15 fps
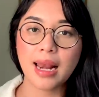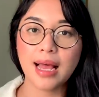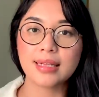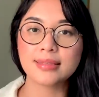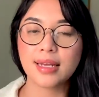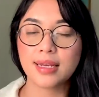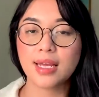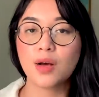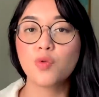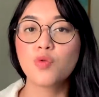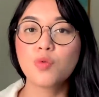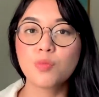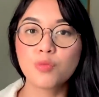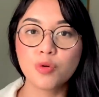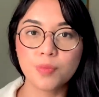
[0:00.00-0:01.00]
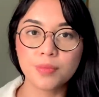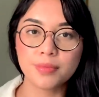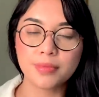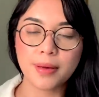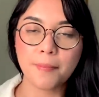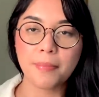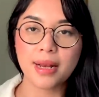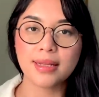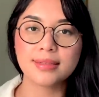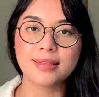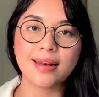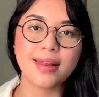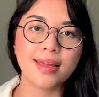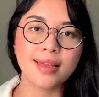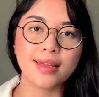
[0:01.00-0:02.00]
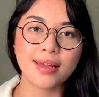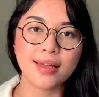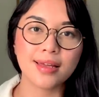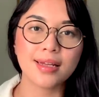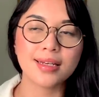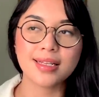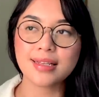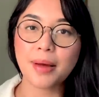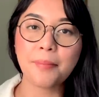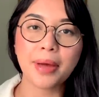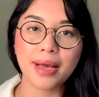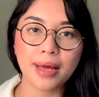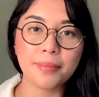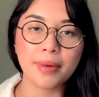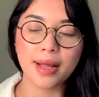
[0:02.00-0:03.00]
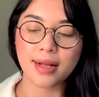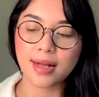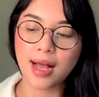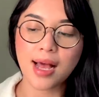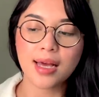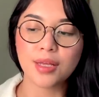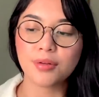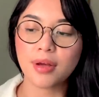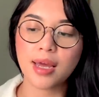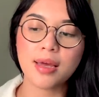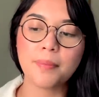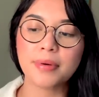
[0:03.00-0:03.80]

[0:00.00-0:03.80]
alasan yang umum yang paling sering disampaikan mereka gitu ya.